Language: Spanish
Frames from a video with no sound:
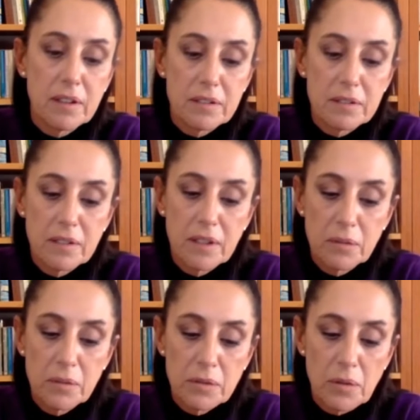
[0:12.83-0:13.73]
Eh,
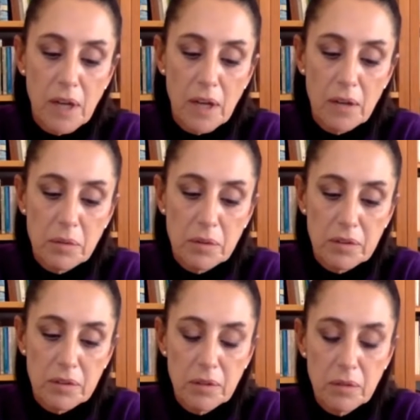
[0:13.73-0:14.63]
de nuestro lado,
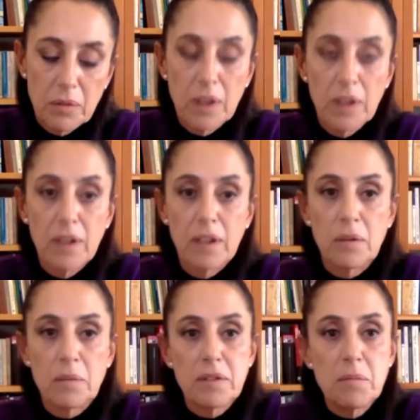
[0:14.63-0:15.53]
pues yo creo
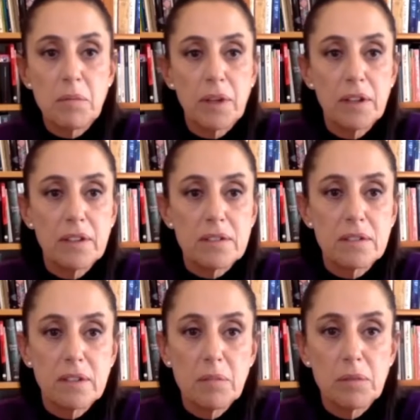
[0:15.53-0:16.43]
que lo más
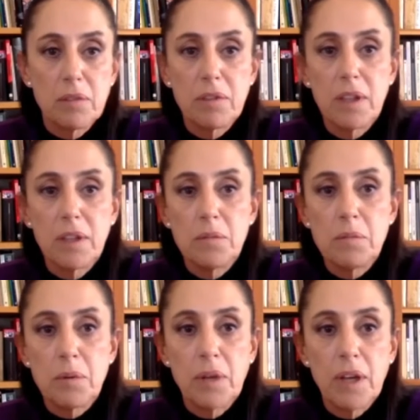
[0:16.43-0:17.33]
importante es que estamos
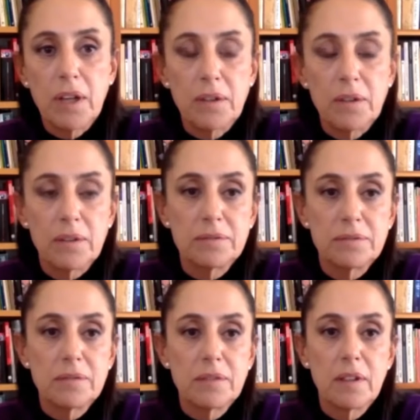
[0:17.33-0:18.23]
defendiendo un proyecto
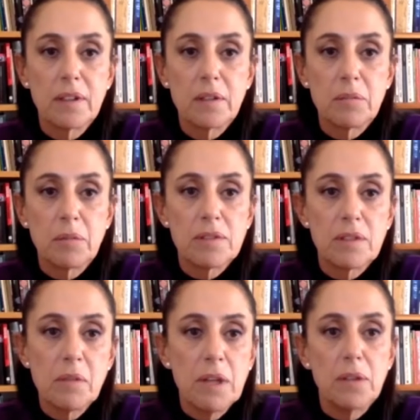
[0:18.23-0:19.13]

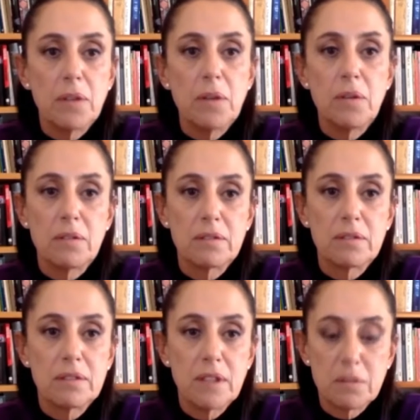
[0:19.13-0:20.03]
por encima de todo
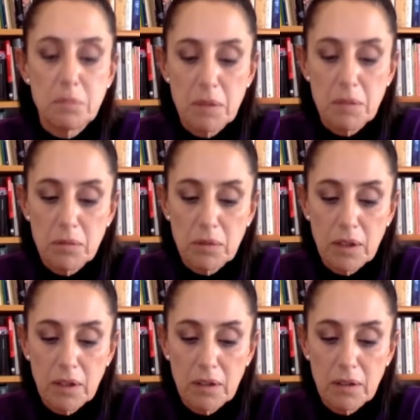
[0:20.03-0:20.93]
y
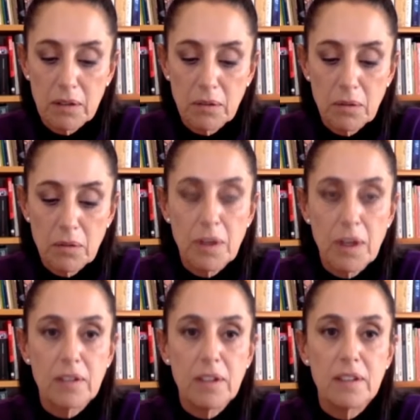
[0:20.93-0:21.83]
esperemos que
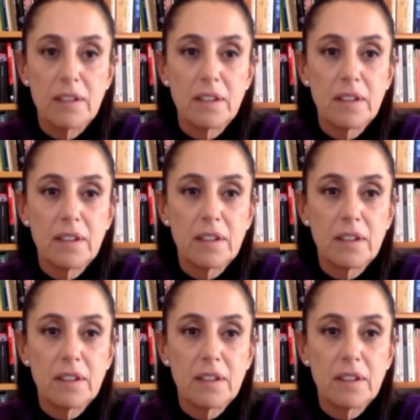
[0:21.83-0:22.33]
todo fuera así.